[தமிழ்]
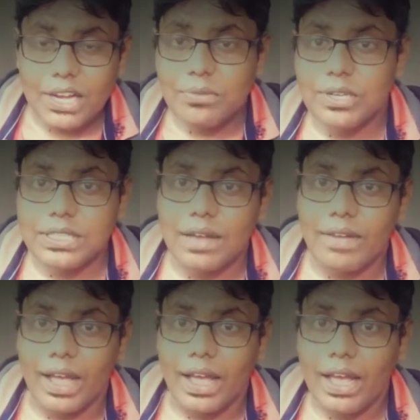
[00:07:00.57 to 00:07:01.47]

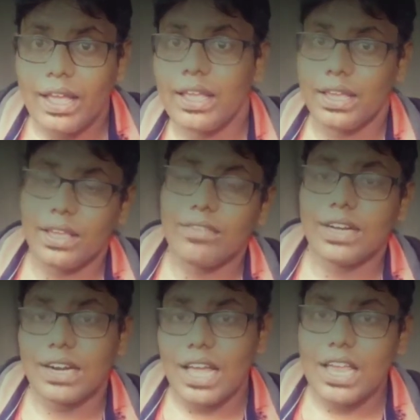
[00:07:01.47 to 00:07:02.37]
கண்டுபிடிச்சவன்
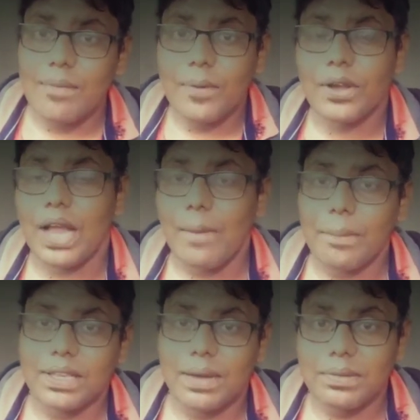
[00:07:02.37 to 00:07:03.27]
இவனுங்கெல்லாம் எப்படியும்
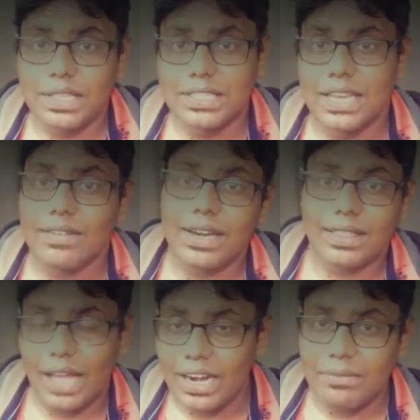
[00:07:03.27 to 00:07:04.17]
நாற்பது நாற்பத்தஞ்சு
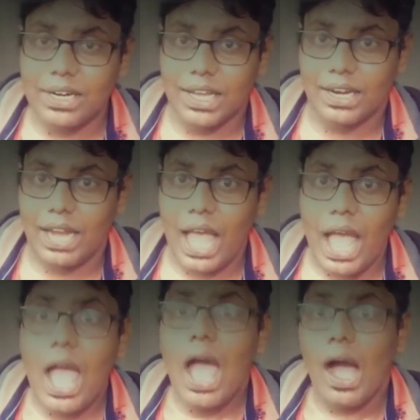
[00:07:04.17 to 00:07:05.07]
லெவலில் தாண்ட மாட்டானுங்க
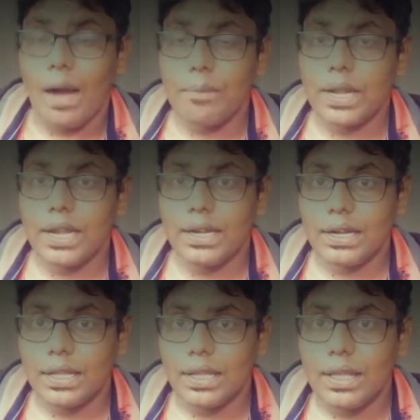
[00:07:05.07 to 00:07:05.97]

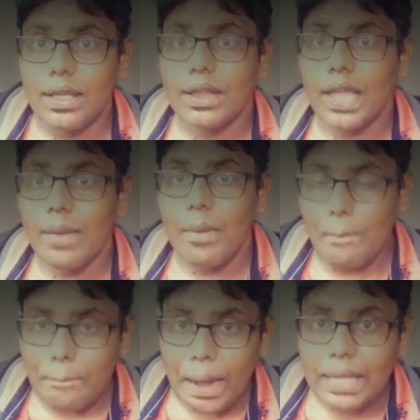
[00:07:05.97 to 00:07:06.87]
அப்படின்ட்டு கேமை
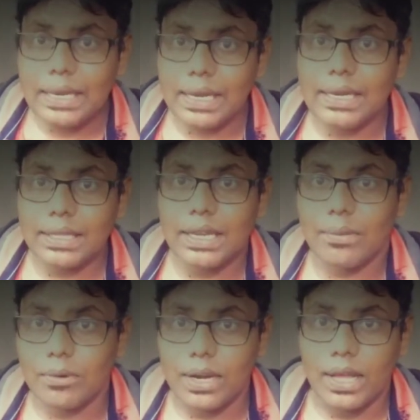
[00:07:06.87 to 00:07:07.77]
பாதியிலே
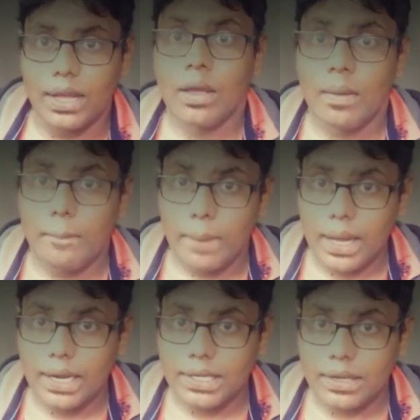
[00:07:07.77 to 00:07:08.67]
நிறுத்திட்டான் போல
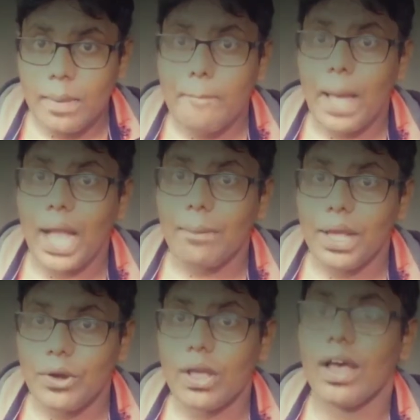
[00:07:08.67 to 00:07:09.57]
பட்
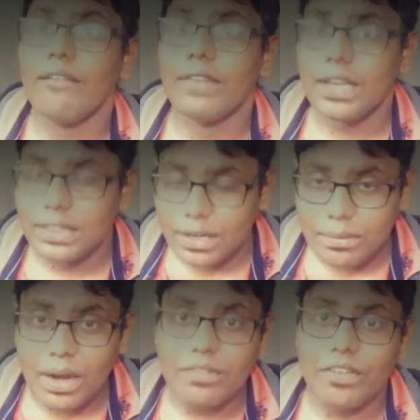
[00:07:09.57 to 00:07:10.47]
பேக்மேனோட
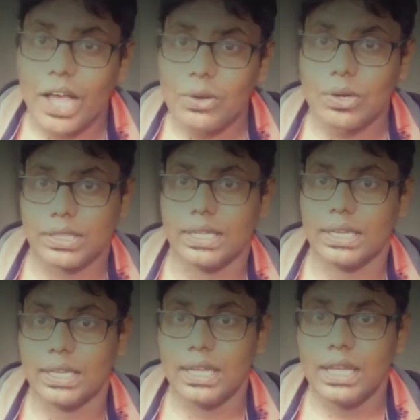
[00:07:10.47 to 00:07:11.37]
வெறித்தனமான ஃபேன்
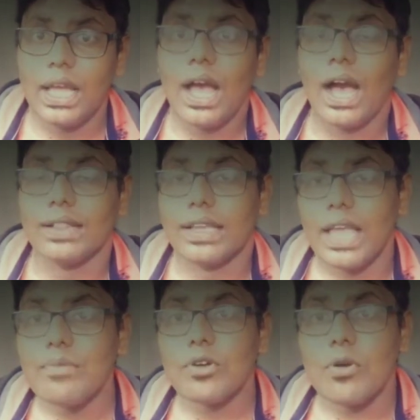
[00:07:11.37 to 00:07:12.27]
ஒருத்தர் அந்த
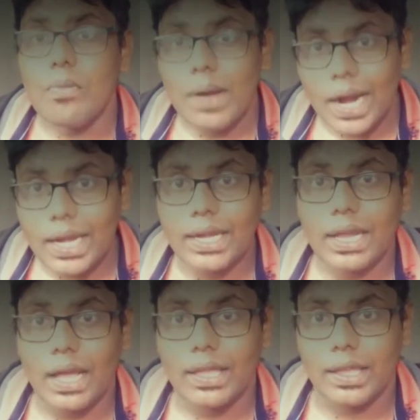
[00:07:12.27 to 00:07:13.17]
கேமுக்கு ரொம்ப
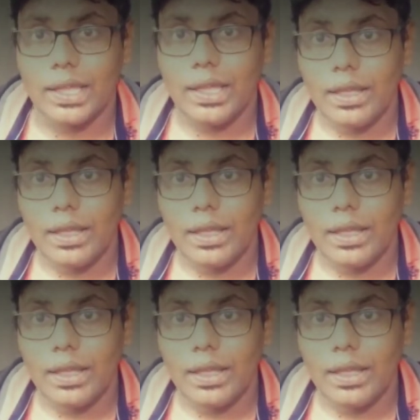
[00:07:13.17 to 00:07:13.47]
அடிக்ட் ஆகி